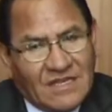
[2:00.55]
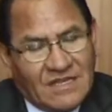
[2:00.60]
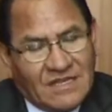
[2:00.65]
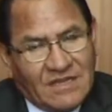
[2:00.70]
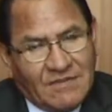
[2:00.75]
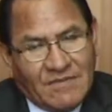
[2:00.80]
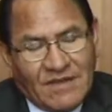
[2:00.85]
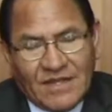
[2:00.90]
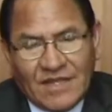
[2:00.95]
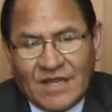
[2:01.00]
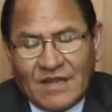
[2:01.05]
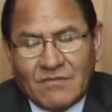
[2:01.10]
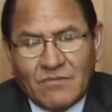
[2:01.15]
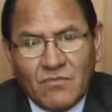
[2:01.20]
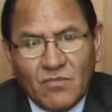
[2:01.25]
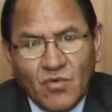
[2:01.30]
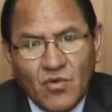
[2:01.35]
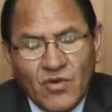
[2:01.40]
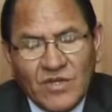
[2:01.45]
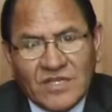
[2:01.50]
eh, manera
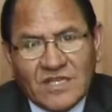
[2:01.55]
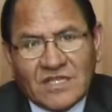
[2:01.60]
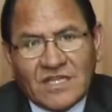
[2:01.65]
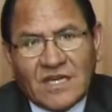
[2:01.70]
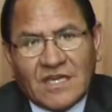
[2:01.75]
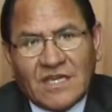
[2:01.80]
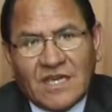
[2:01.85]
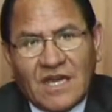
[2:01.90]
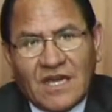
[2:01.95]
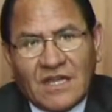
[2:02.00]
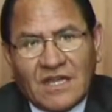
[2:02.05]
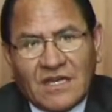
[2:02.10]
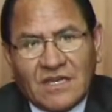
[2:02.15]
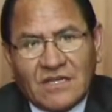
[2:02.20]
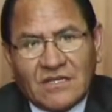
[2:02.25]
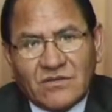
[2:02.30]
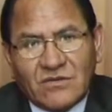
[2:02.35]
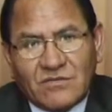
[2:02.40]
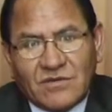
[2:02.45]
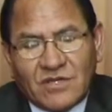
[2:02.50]
muy detallada
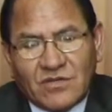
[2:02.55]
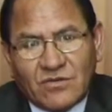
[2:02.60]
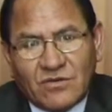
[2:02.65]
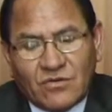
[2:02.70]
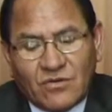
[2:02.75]
y sobre